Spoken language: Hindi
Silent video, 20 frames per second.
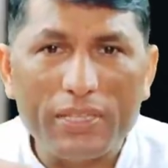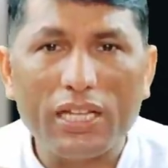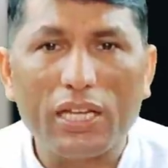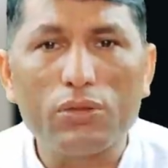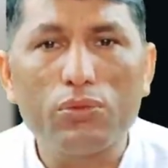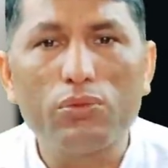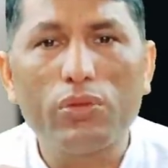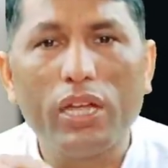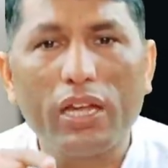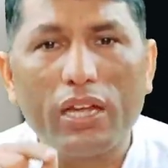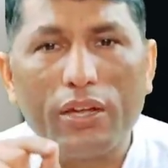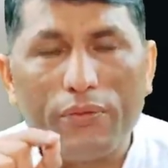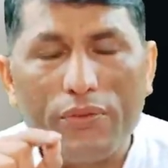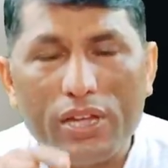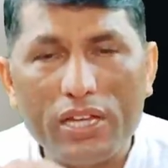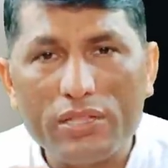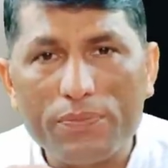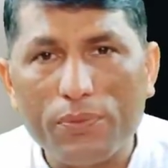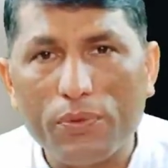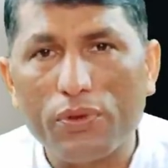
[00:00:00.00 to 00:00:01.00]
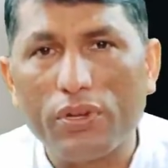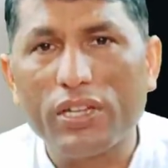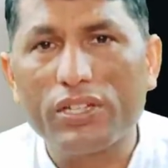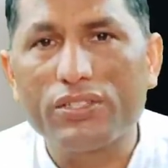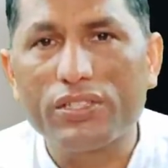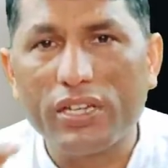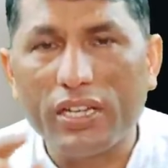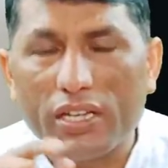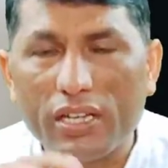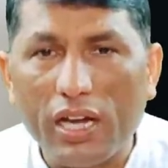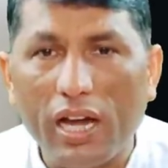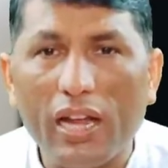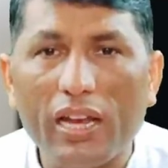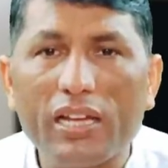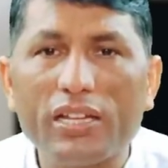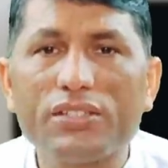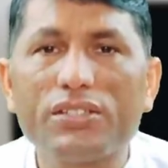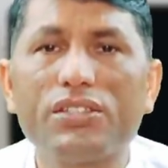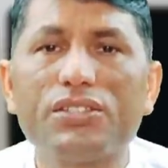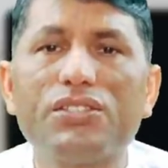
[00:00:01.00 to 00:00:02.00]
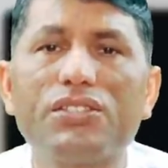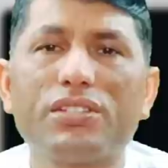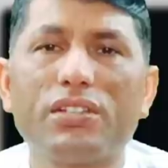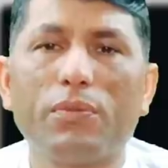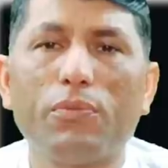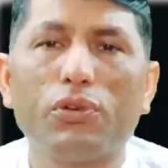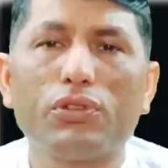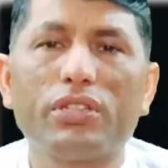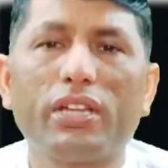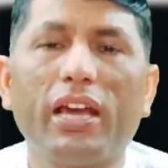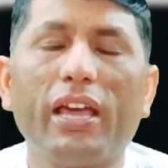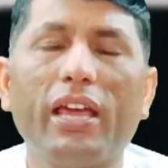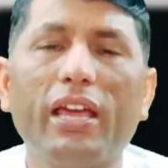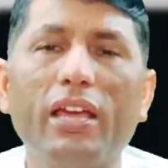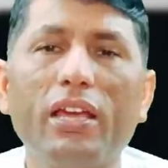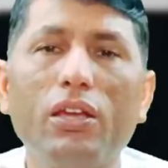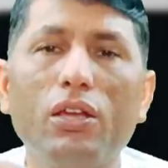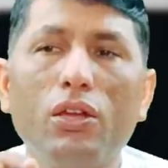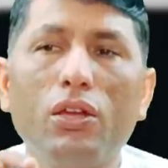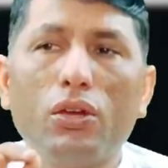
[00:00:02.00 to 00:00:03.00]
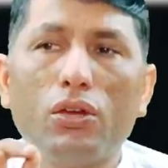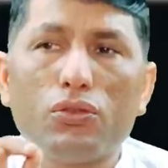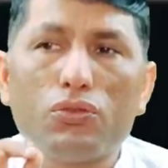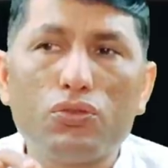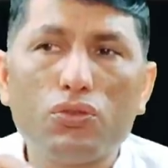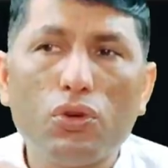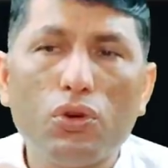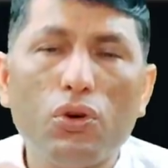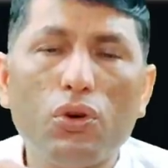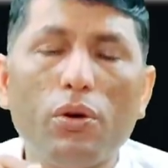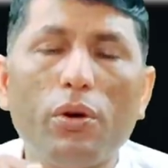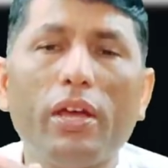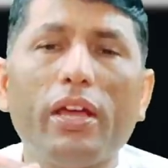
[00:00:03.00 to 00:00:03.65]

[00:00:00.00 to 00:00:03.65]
बता दूँ एक वेज प्रोटेक्शन एक अलग से सिस्टम होता है जो